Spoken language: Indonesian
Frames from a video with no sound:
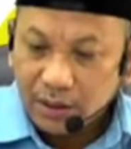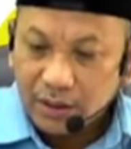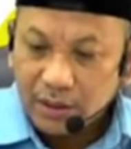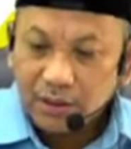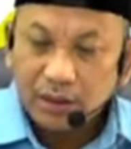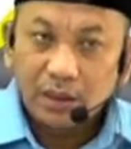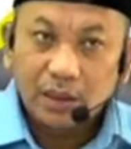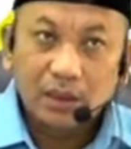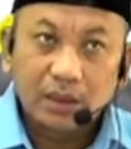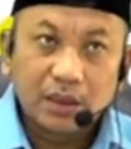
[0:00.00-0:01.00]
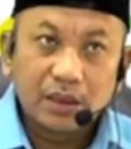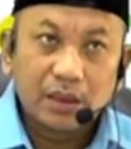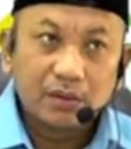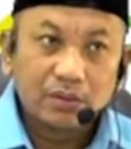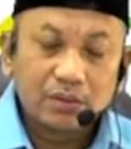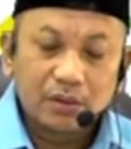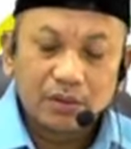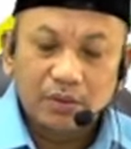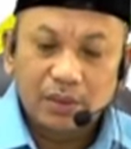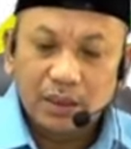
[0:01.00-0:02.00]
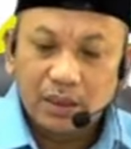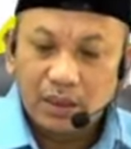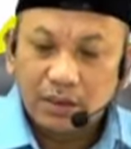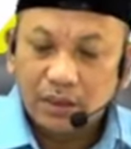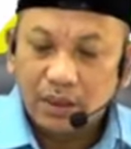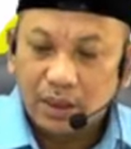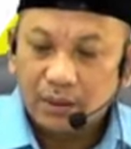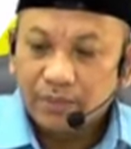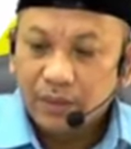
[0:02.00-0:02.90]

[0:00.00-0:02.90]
Sya'ulillahi lahumul fatihah